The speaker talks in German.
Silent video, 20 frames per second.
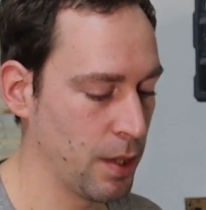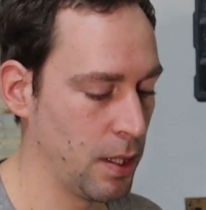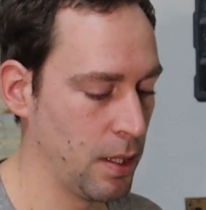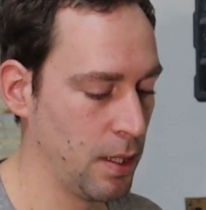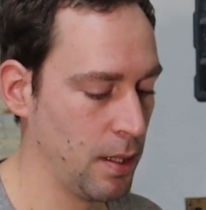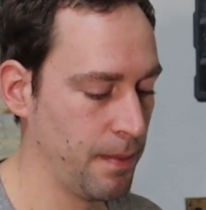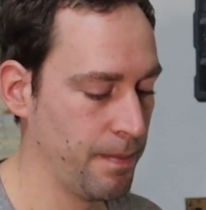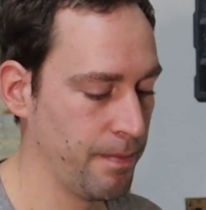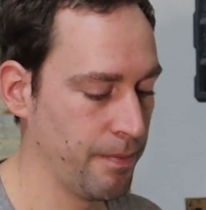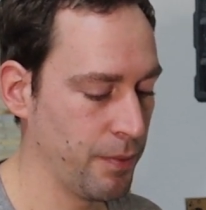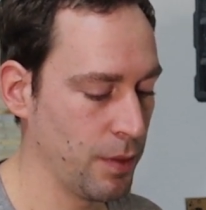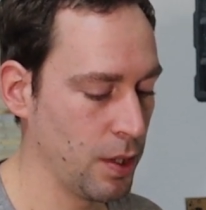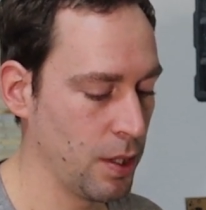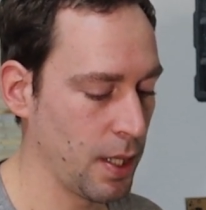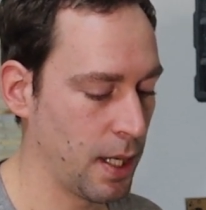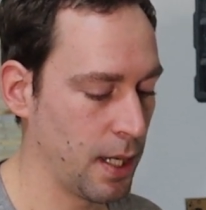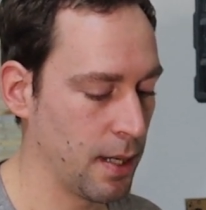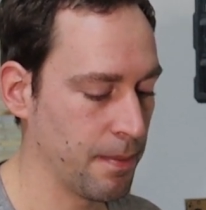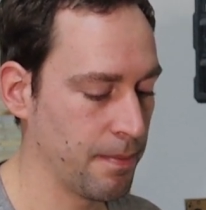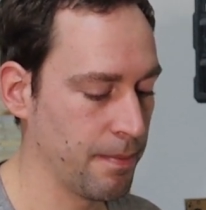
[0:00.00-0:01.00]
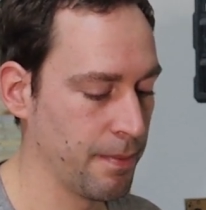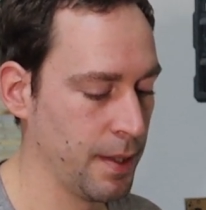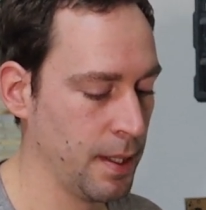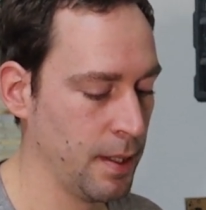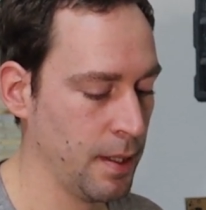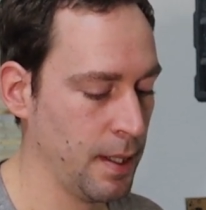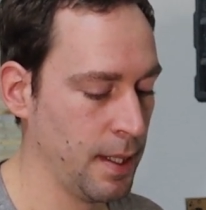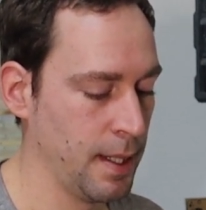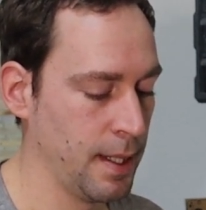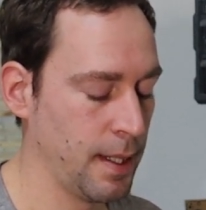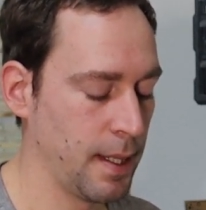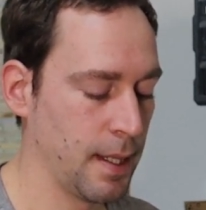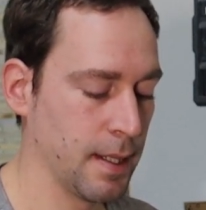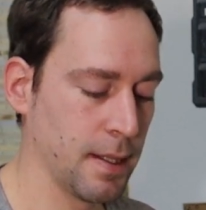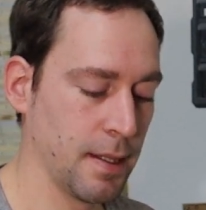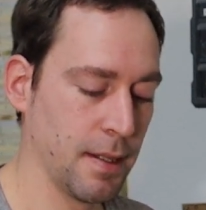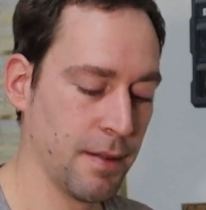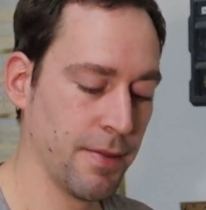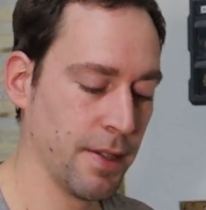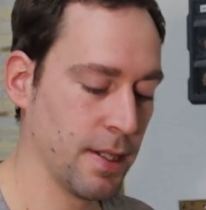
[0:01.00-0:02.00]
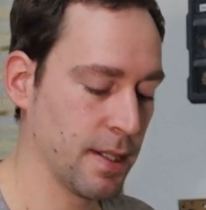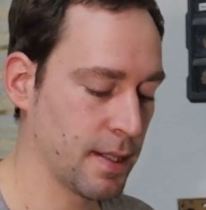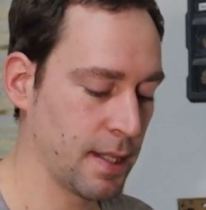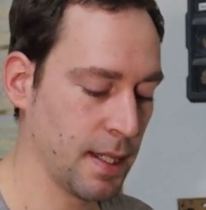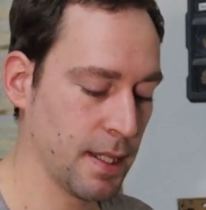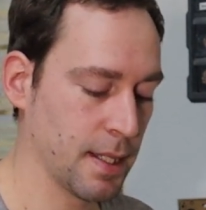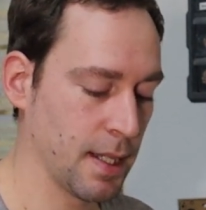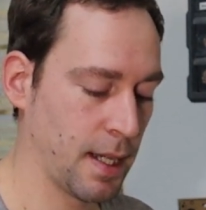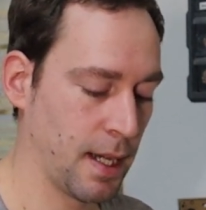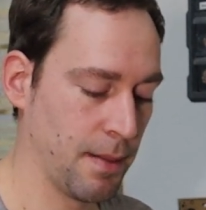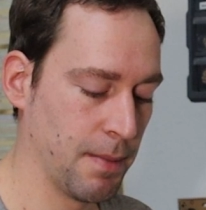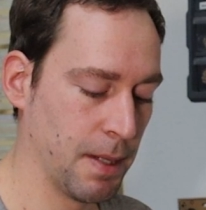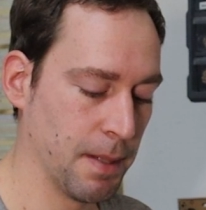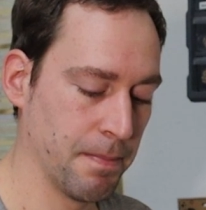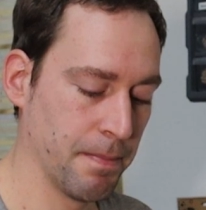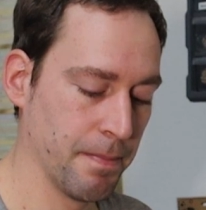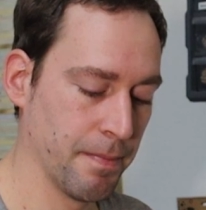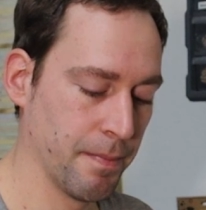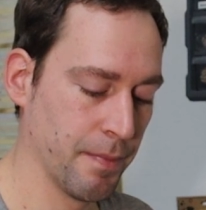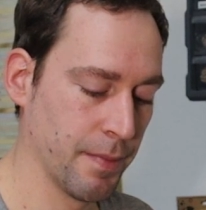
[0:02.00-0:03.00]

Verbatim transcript: Ähm, ja, ich finde das echt der Hammer.